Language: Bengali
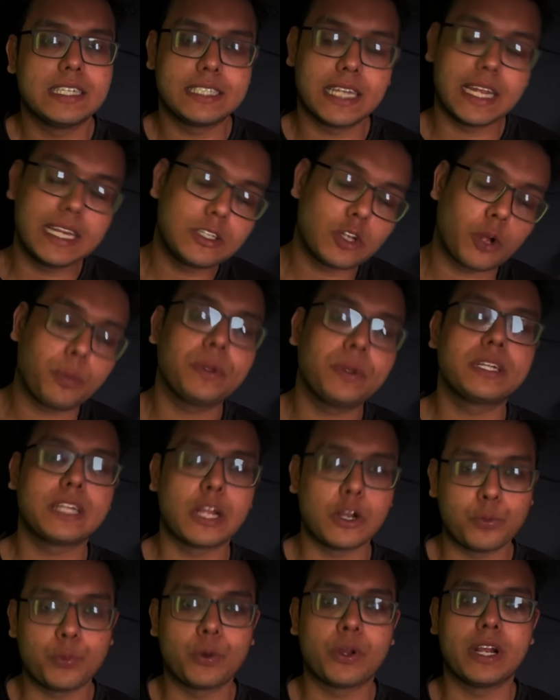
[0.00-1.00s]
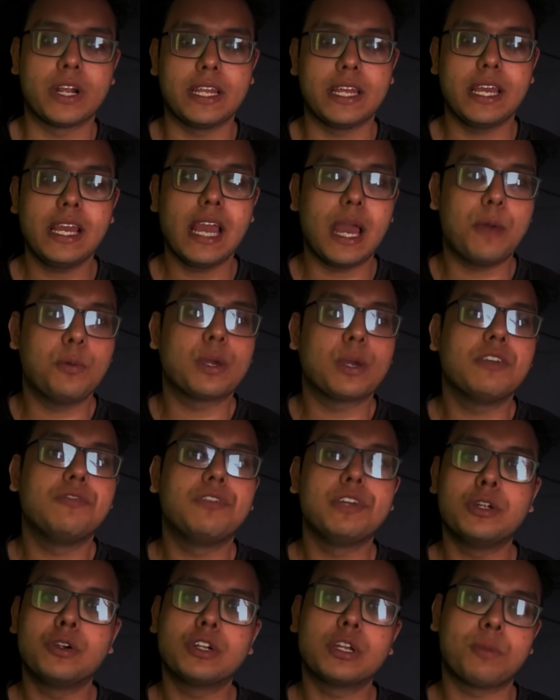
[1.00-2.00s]
সেই টপিকটার উপরে নিয়ে এবং এই
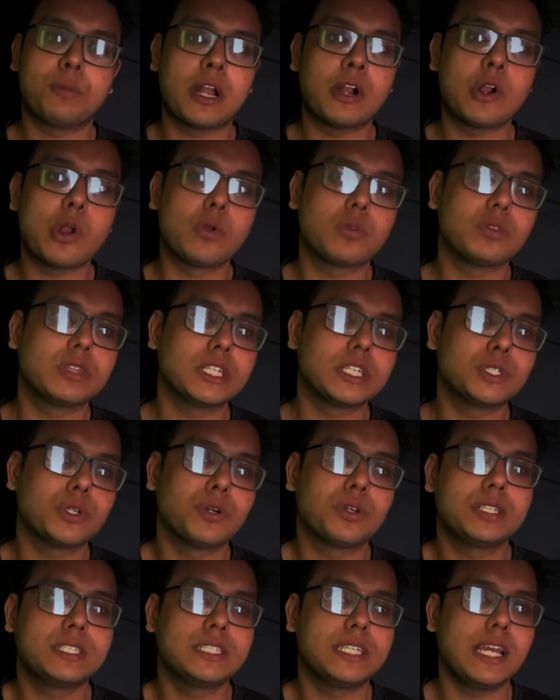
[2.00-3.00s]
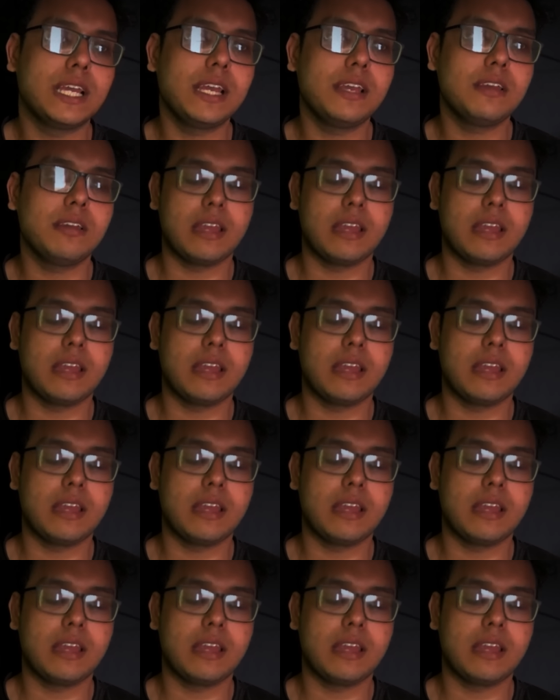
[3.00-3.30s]
ভিডিওটা বানানোর উদ্দেশ্য হচ্ছে